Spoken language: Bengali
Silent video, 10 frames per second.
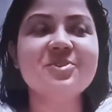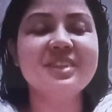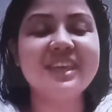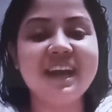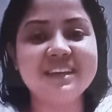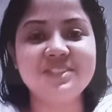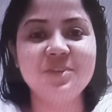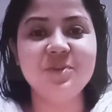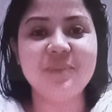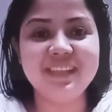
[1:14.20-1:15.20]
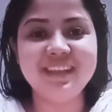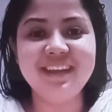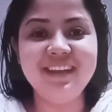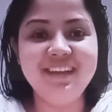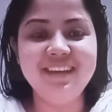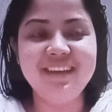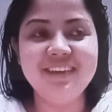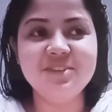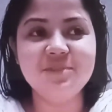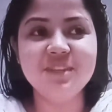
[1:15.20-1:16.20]
সত্যি হাসিও পাই তাই না
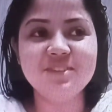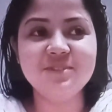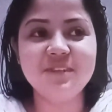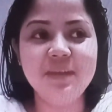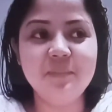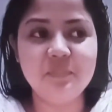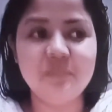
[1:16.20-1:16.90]
এইসব কথা শুনলে